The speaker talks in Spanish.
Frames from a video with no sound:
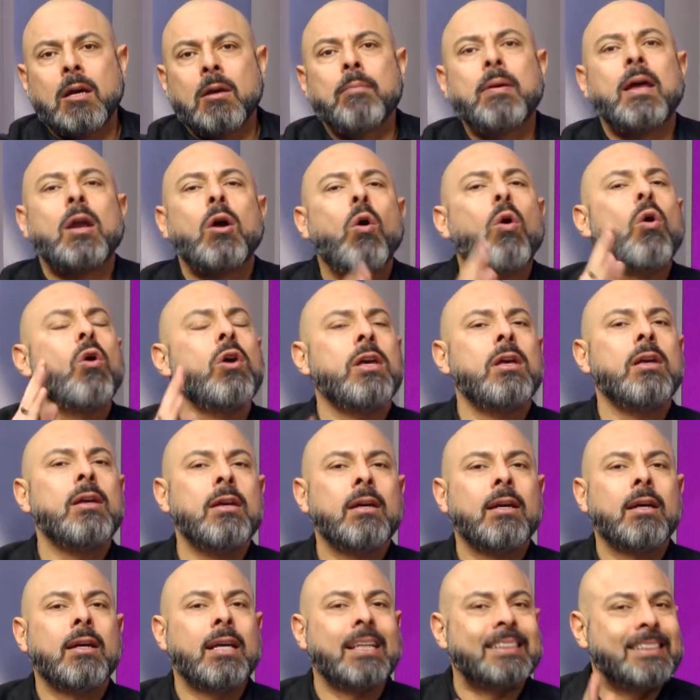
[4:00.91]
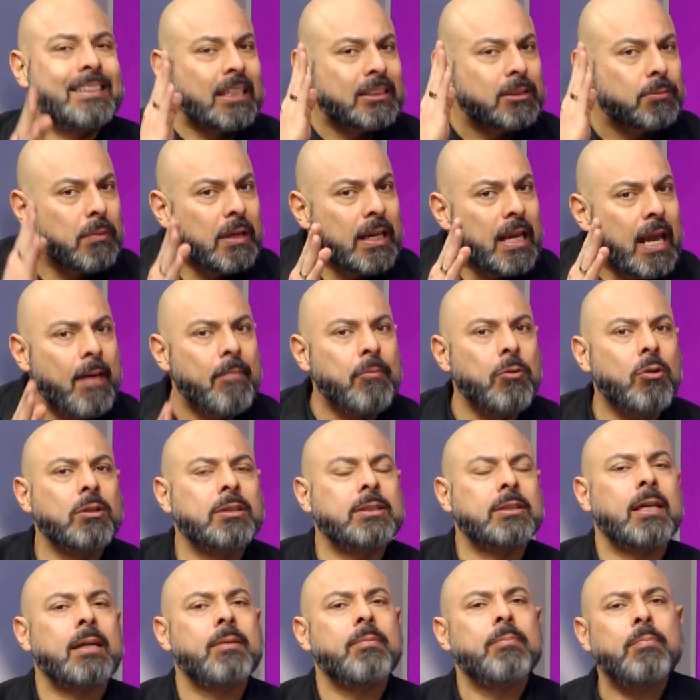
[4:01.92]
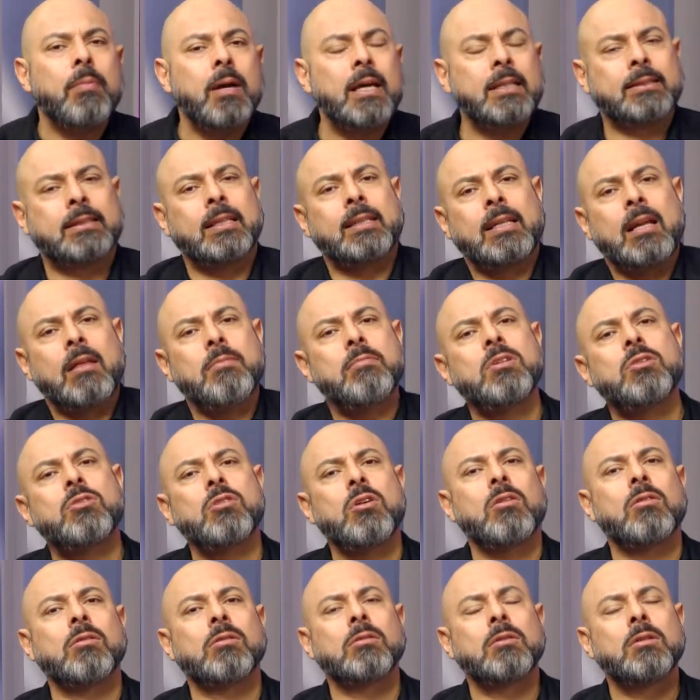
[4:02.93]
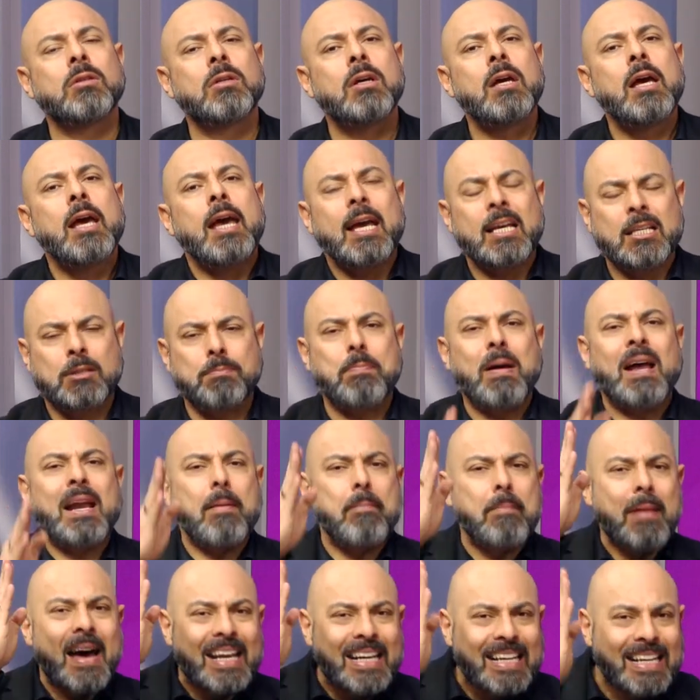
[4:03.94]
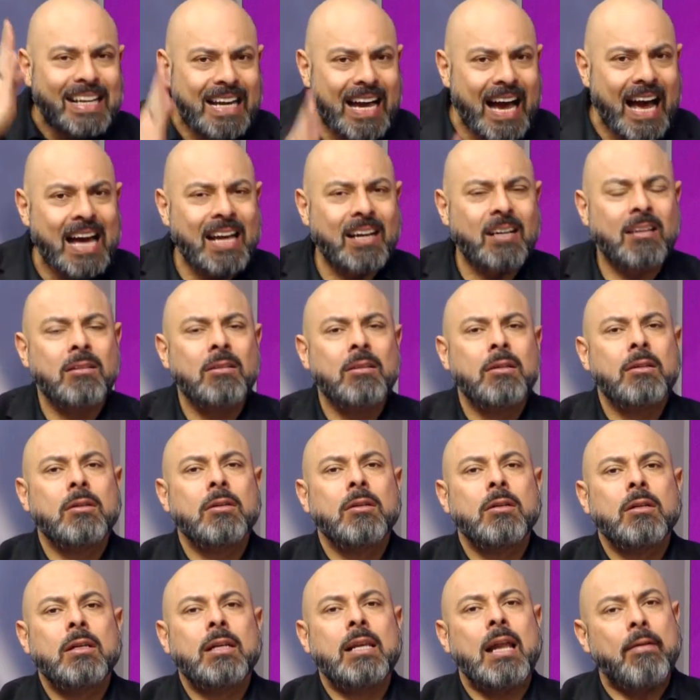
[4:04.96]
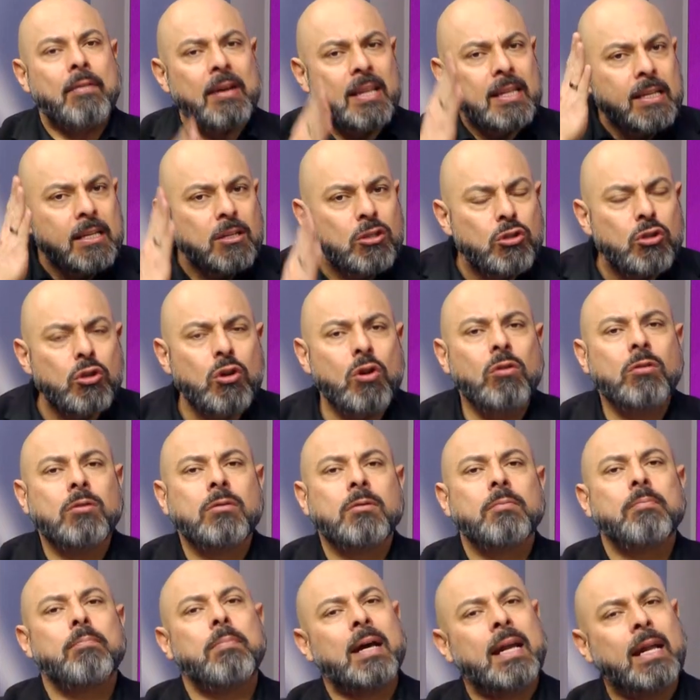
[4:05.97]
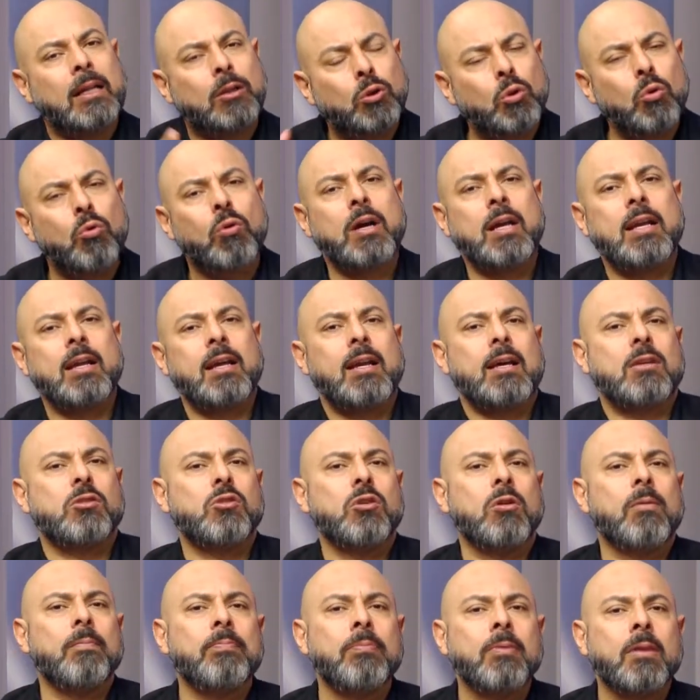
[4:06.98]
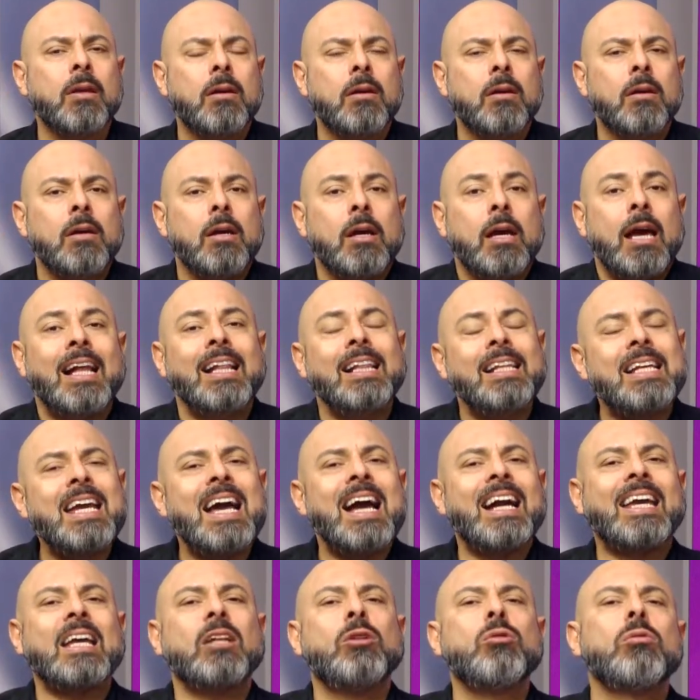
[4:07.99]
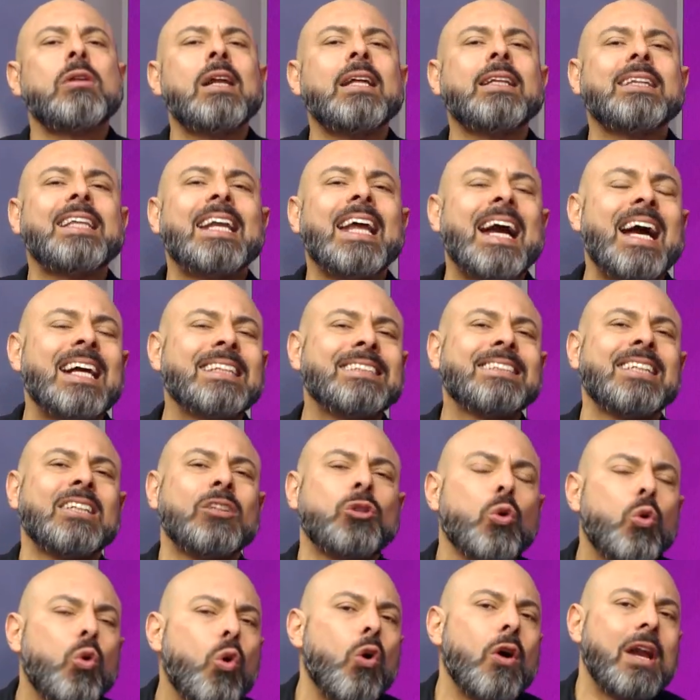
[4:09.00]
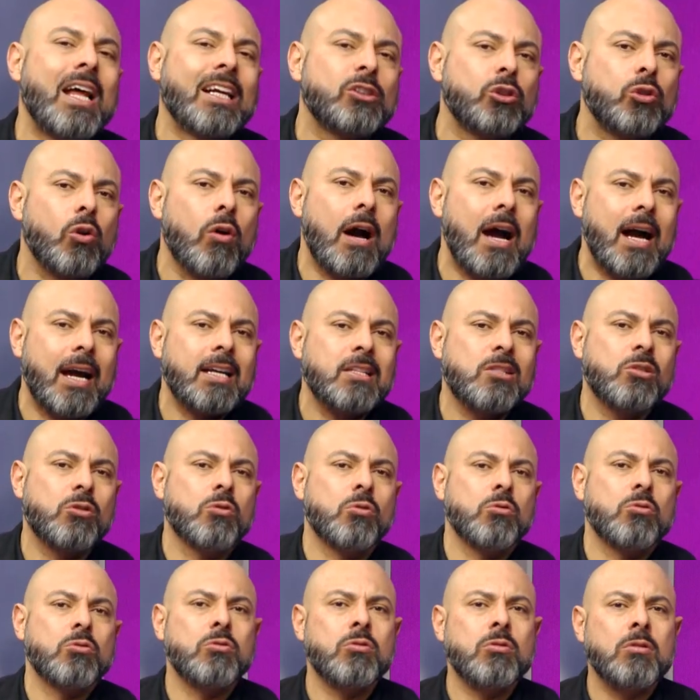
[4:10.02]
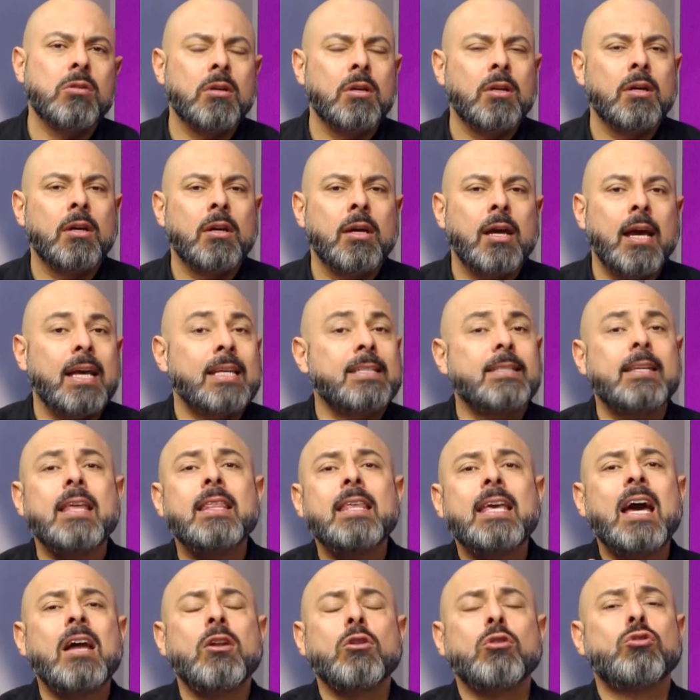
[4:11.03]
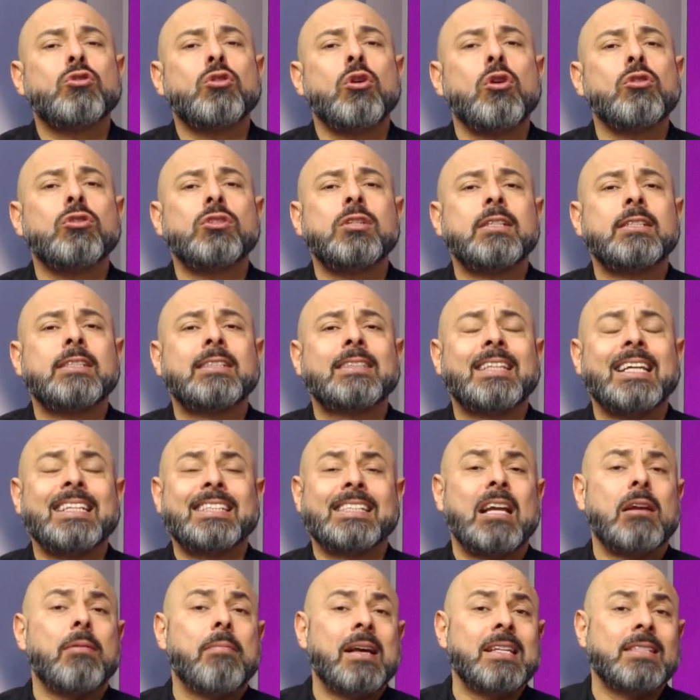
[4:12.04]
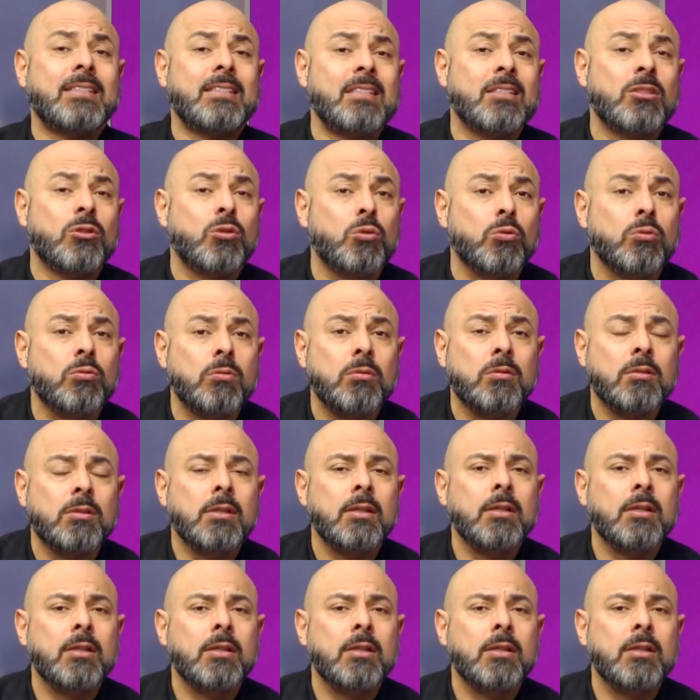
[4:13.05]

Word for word: pero hoy que estás mirando esta, esta transmisión, es para marcar la bendición para tu generación. El día que tú le entregaste tu corazón a Jesús, ese día no solo te salvaste tú,